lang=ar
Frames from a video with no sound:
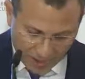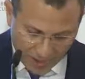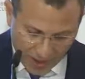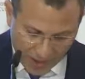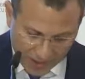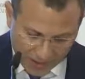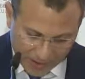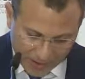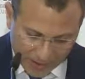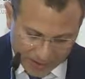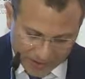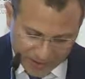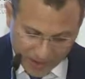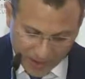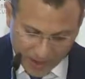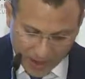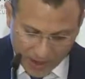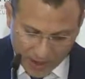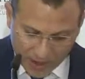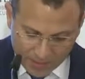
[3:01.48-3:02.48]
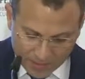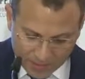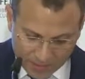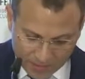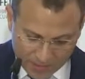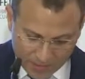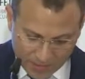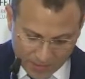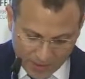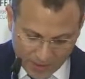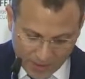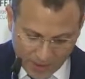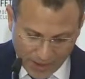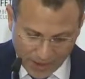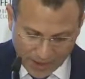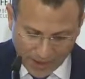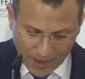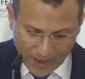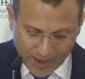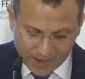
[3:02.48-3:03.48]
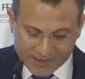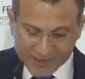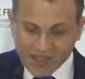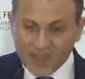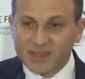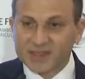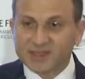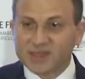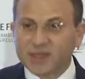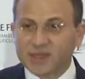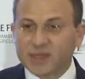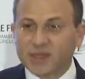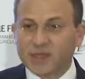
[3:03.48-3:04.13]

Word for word: مع الاغتراب على اساس